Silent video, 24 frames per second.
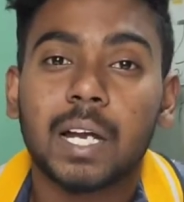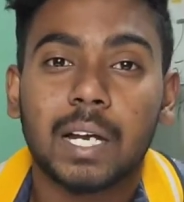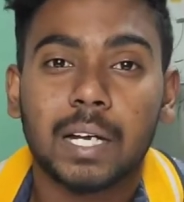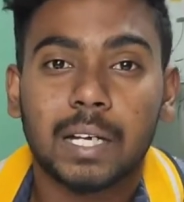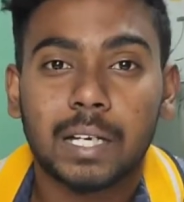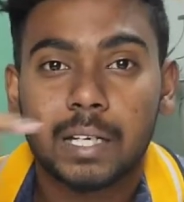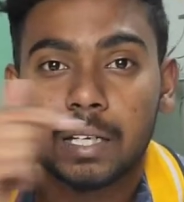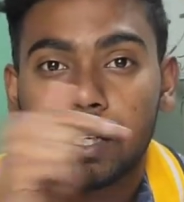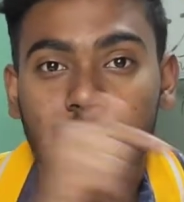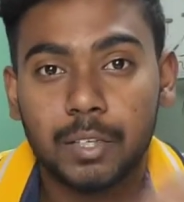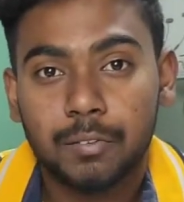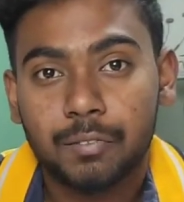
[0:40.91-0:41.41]

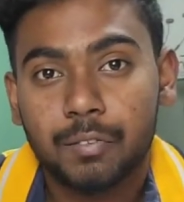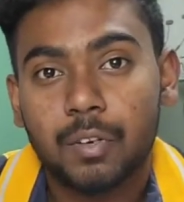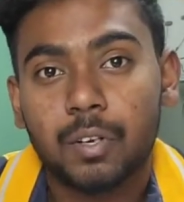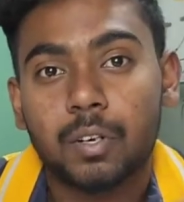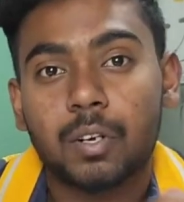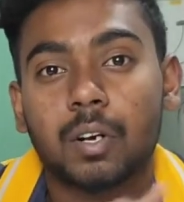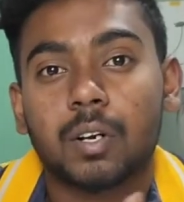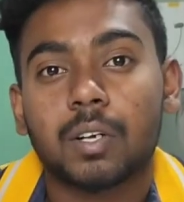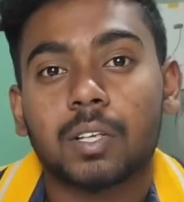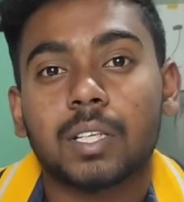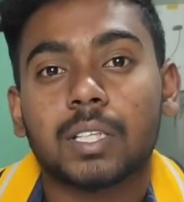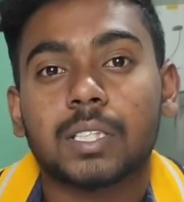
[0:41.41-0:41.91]
అండ్ ఇఫ్
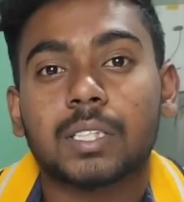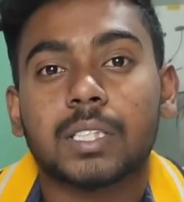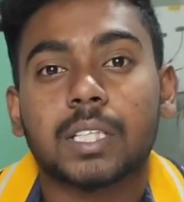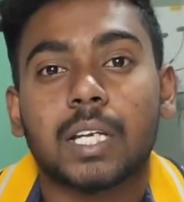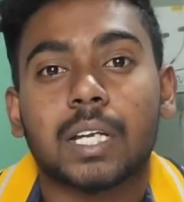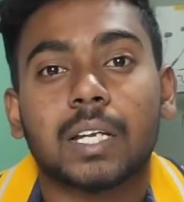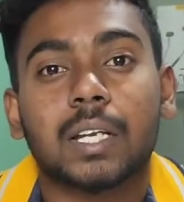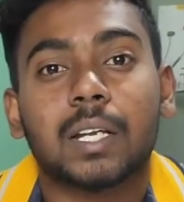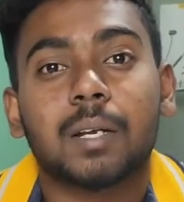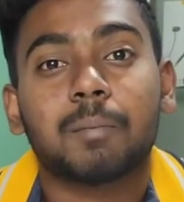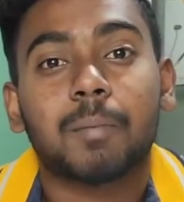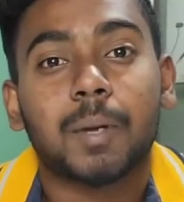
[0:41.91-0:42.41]
ఆర్ నాట్ ద
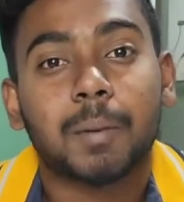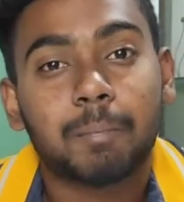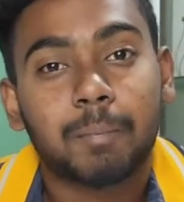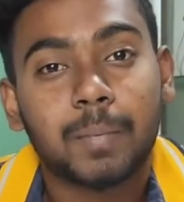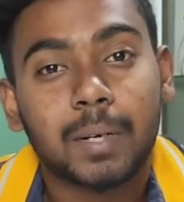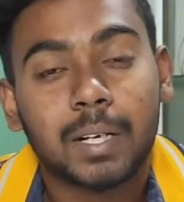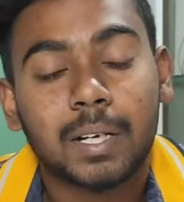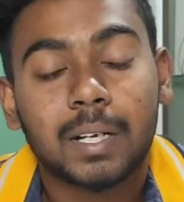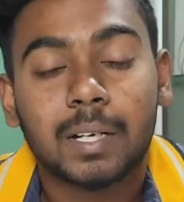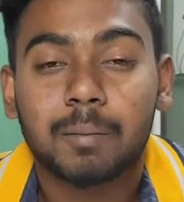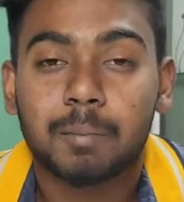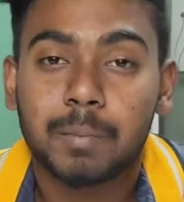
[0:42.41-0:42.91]
ఛానల్
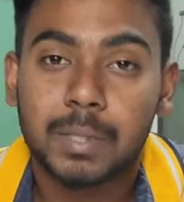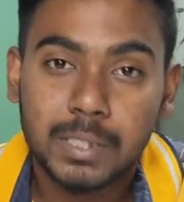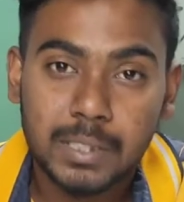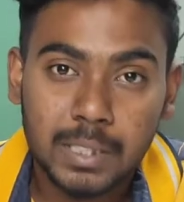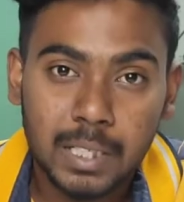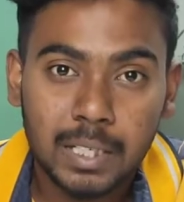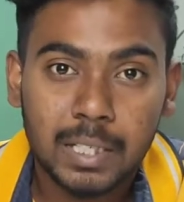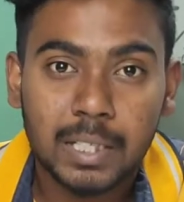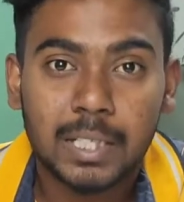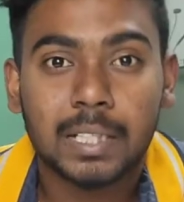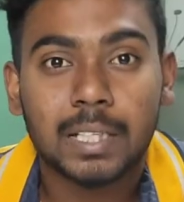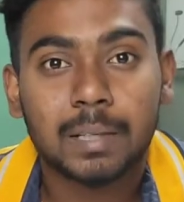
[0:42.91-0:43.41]
మెంబర్ మన
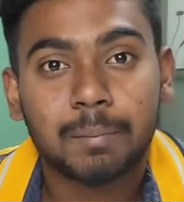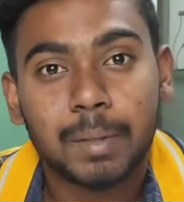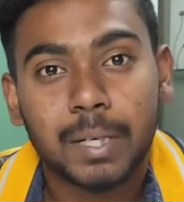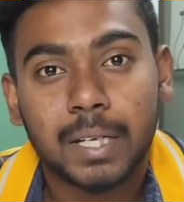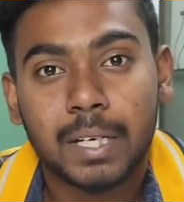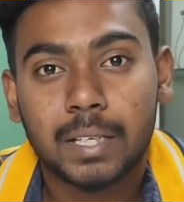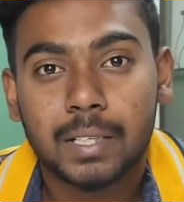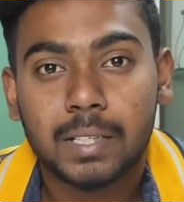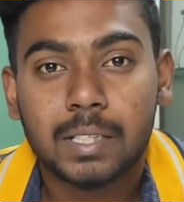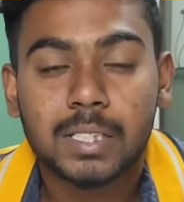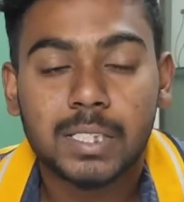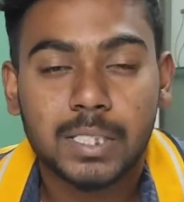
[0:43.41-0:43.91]
ఛానల్ కింద
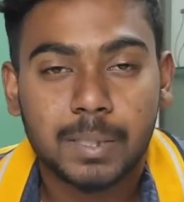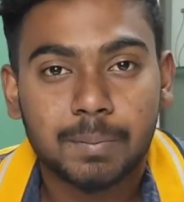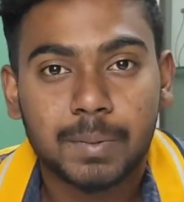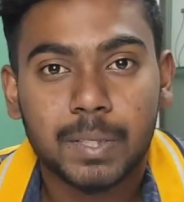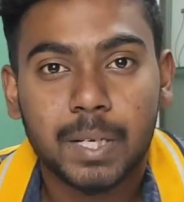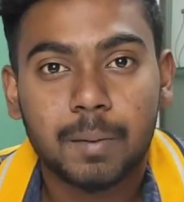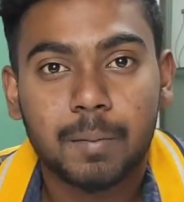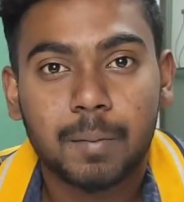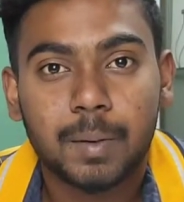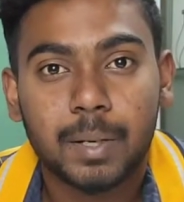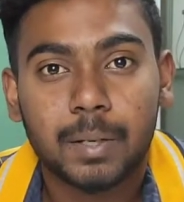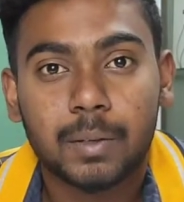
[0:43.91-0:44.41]
మీకు రెడ్ కలర్
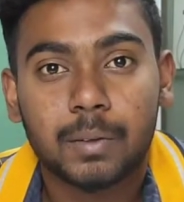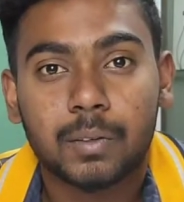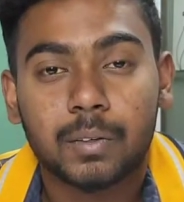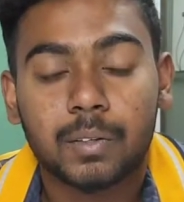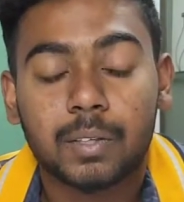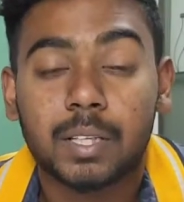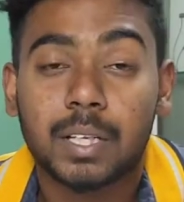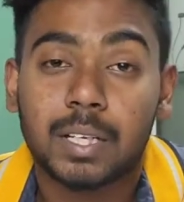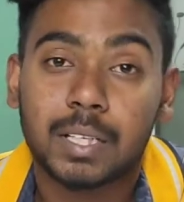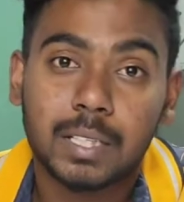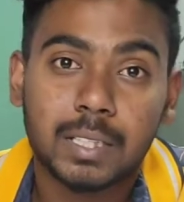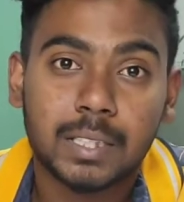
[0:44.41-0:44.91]
సబ్స్క్రైబ్ బటన్
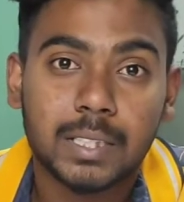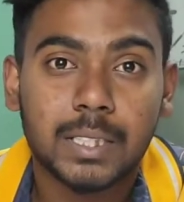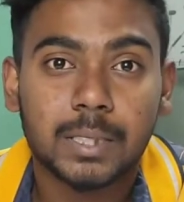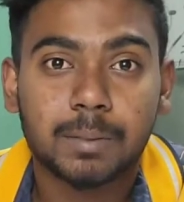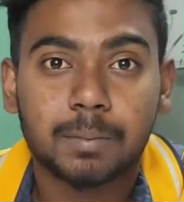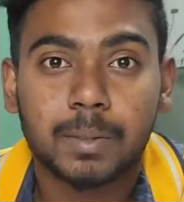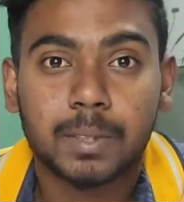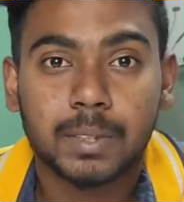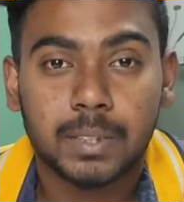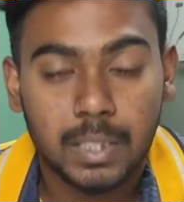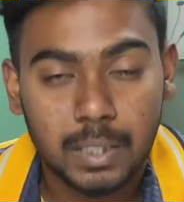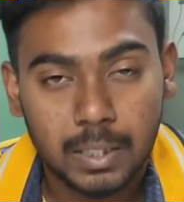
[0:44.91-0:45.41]
ఉంటుంది దాన్ని క్లిక్
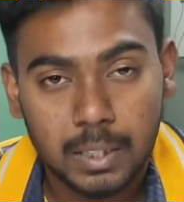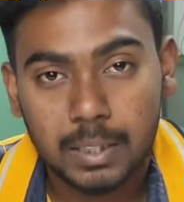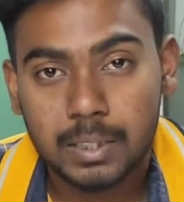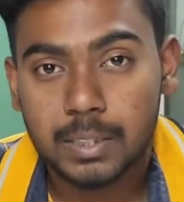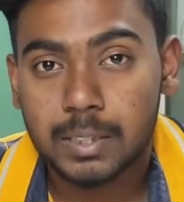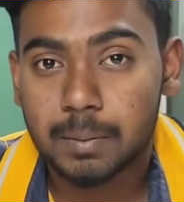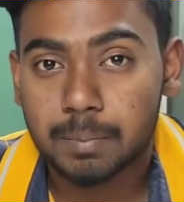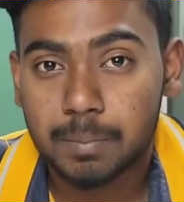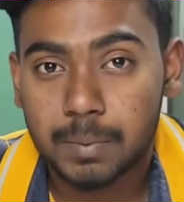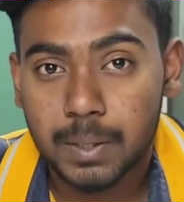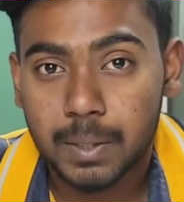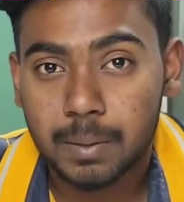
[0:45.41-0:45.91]
చేసి మన ఛానల్కి
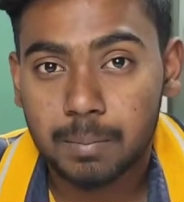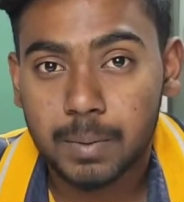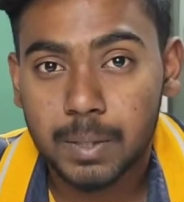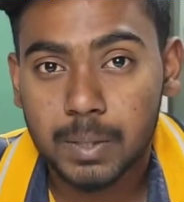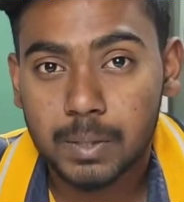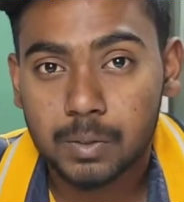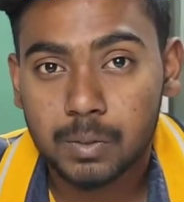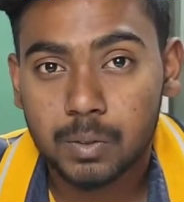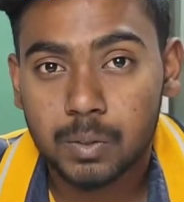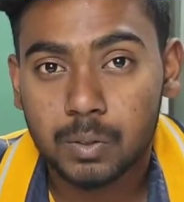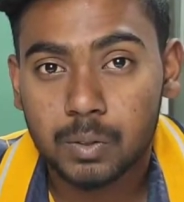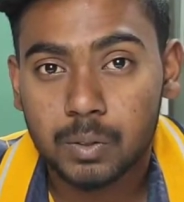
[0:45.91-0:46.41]
అయితే సబ్స్క్రైబ్
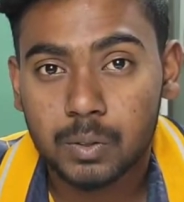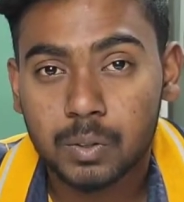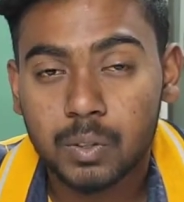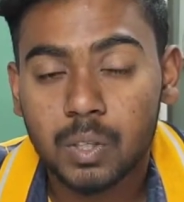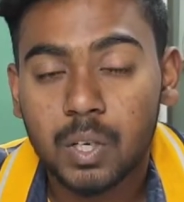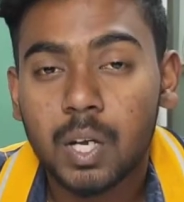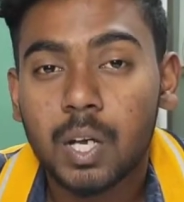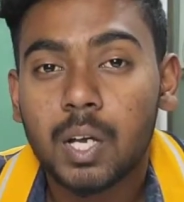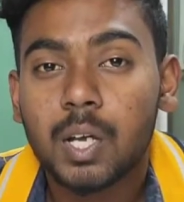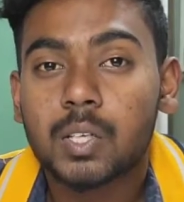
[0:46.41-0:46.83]
చేసుకోవచ్చు